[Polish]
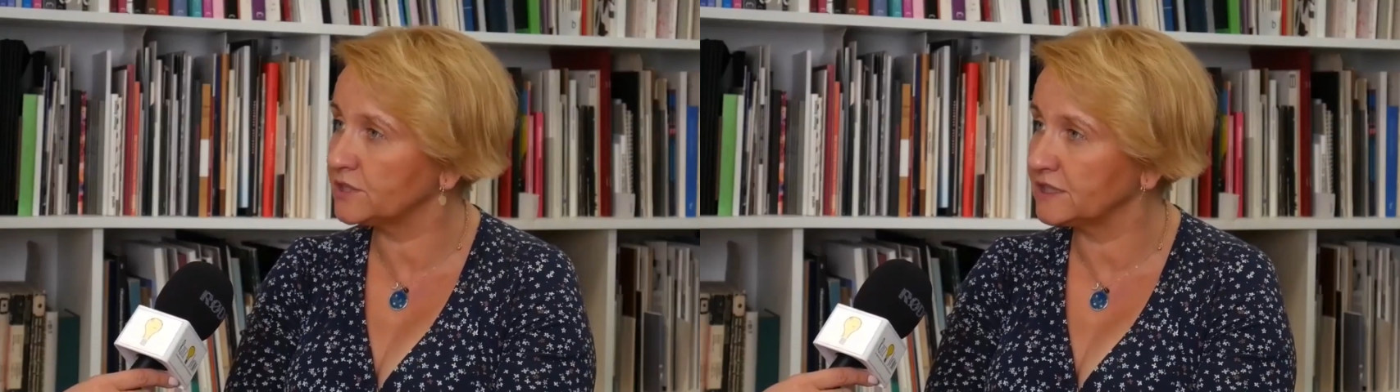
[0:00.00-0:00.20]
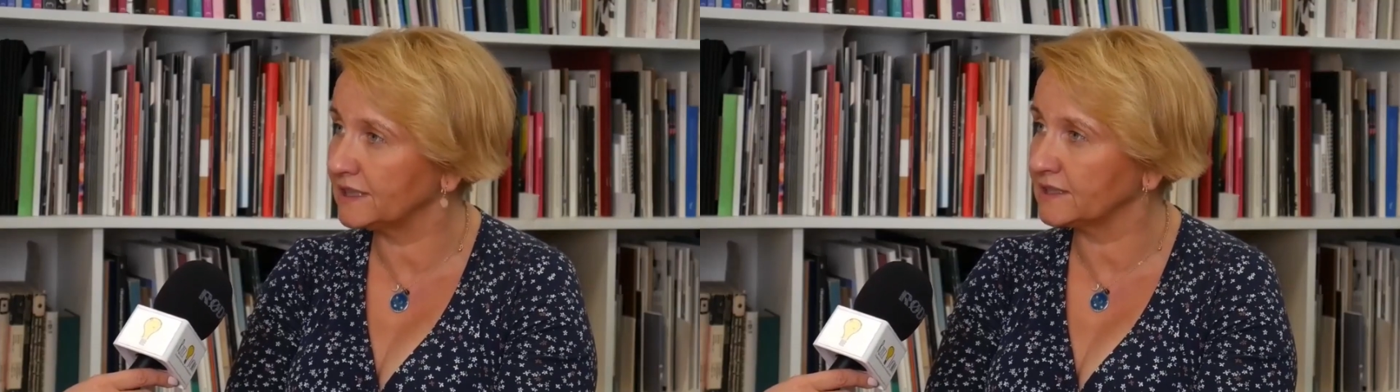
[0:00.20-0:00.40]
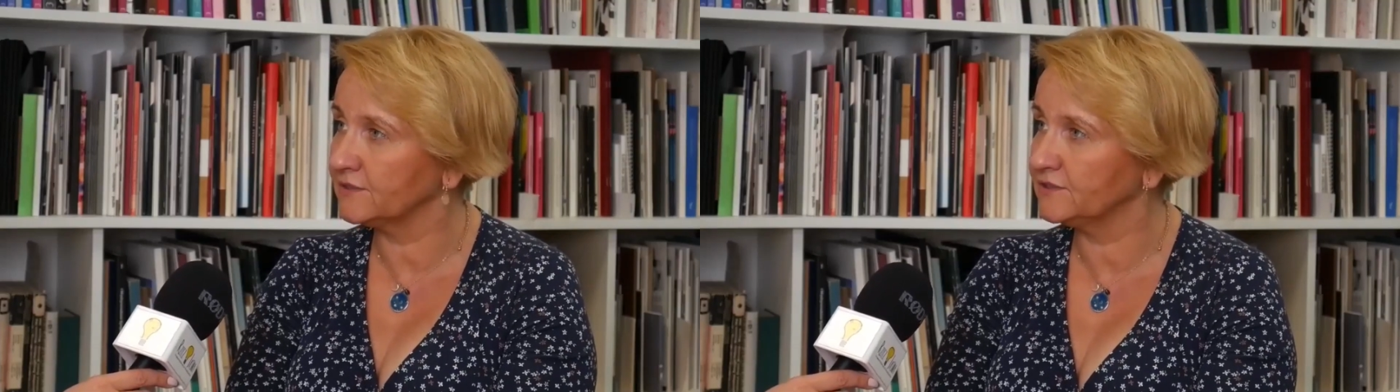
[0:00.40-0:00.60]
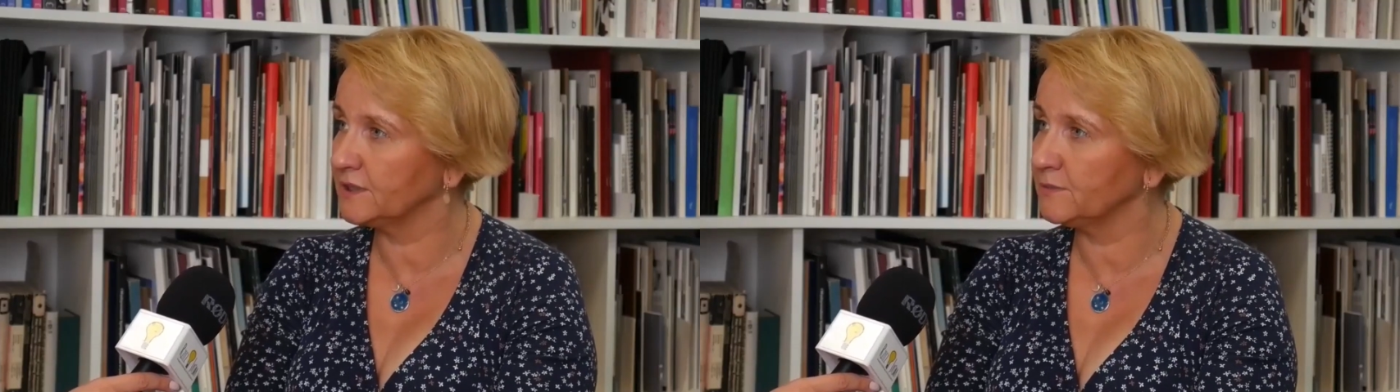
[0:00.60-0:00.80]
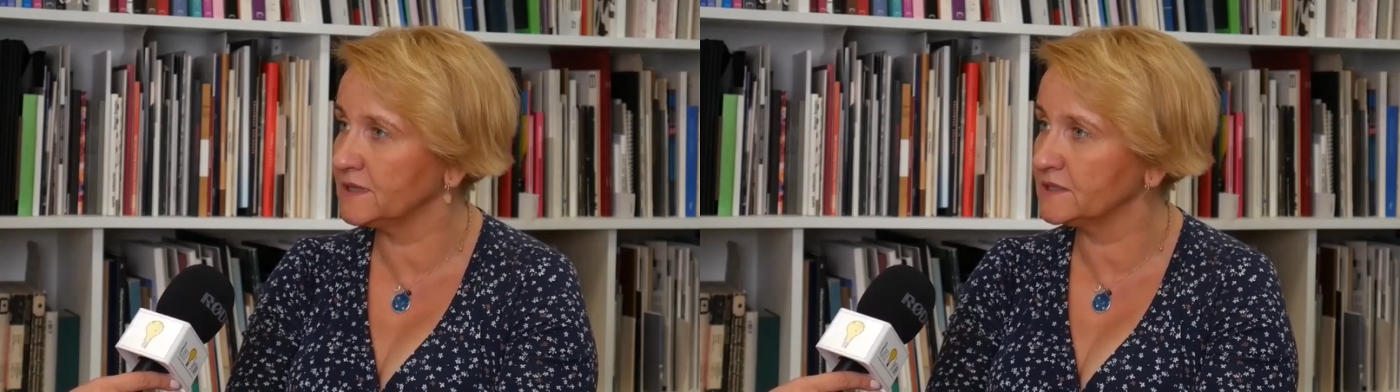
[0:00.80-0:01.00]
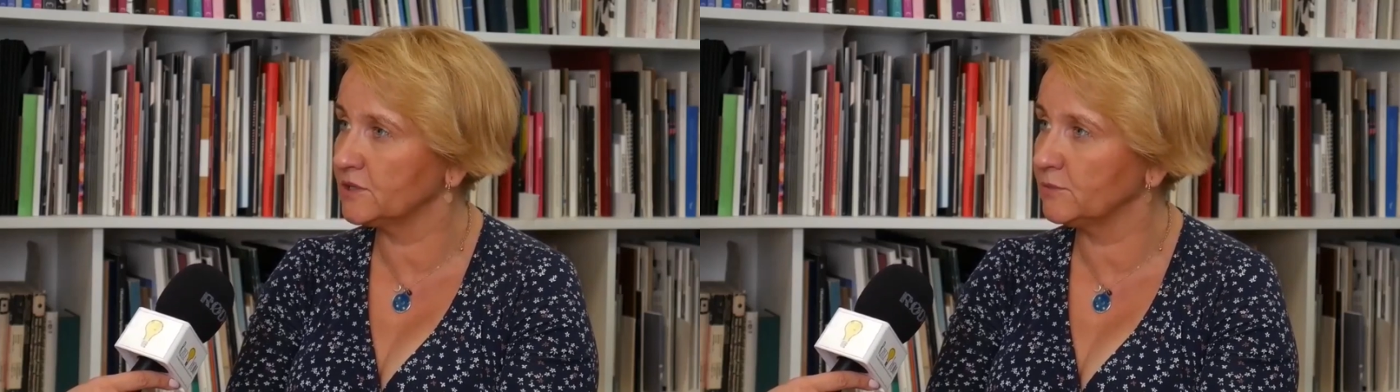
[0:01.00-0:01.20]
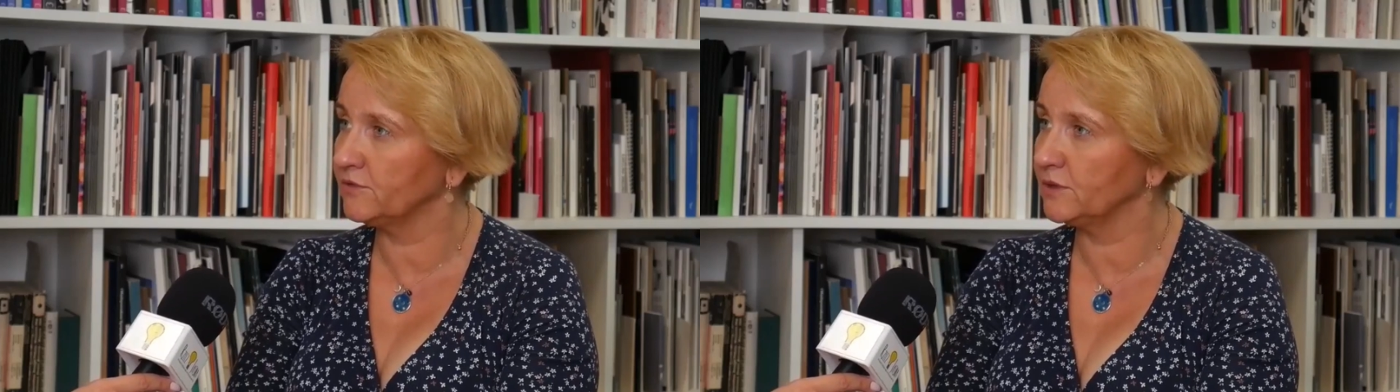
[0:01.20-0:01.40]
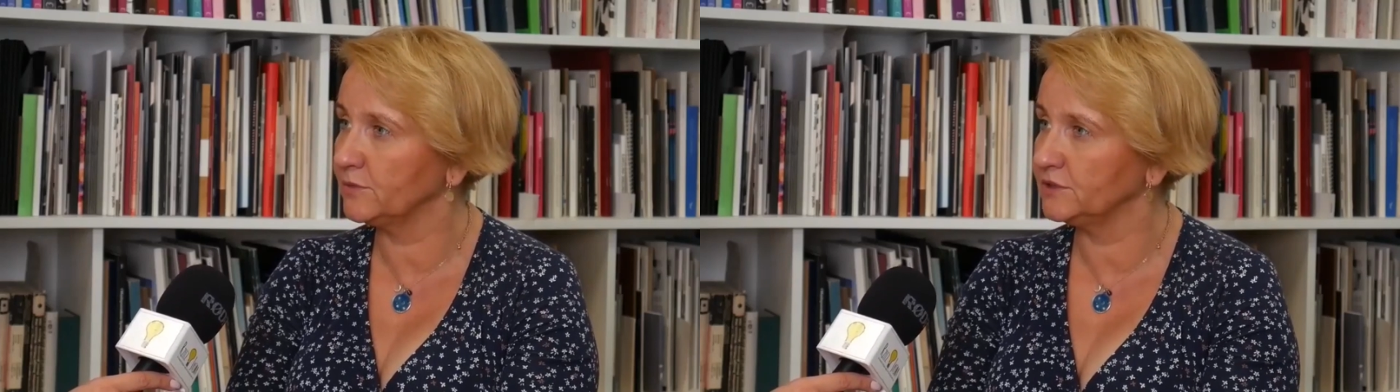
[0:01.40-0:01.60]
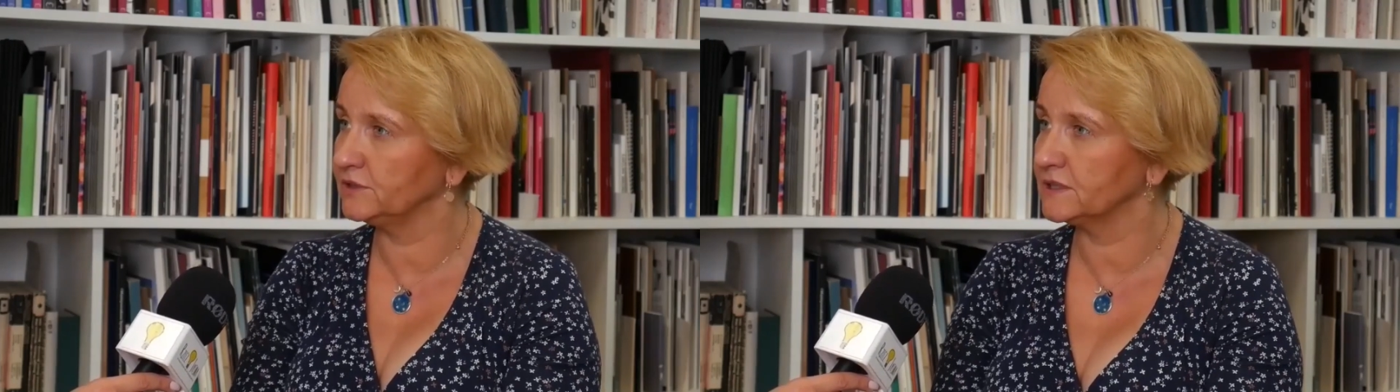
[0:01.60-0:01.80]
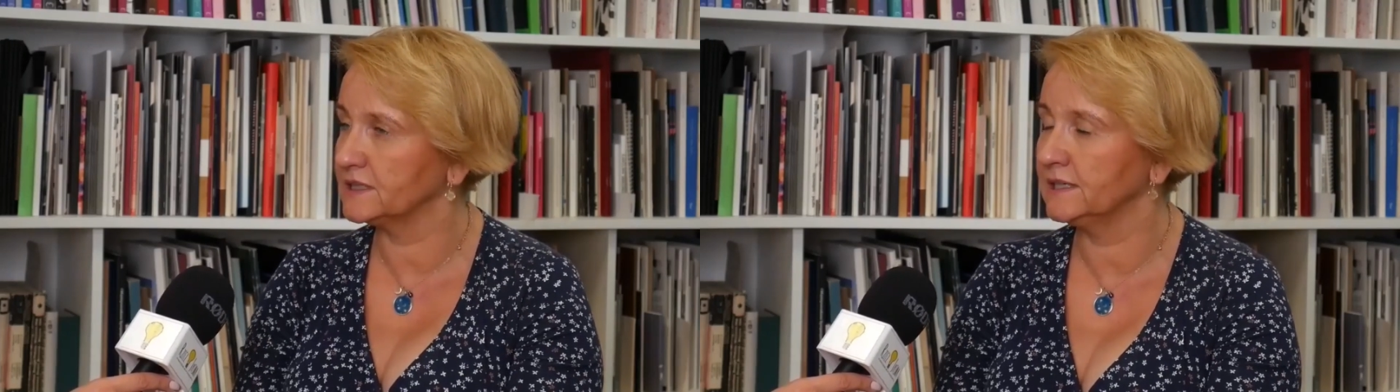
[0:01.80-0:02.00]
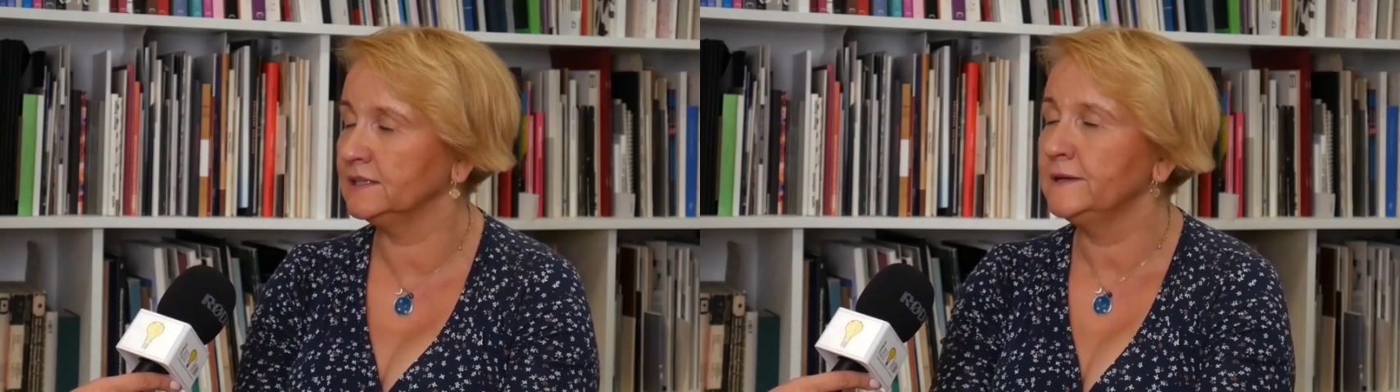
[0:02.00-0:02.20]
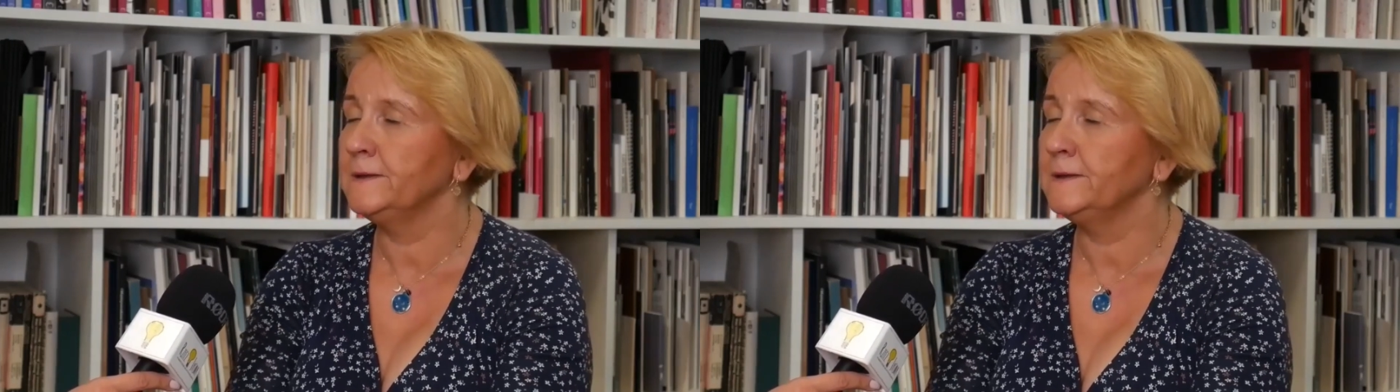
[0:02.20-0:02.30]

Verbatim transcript: się takie w tej mainstreamowej polityce.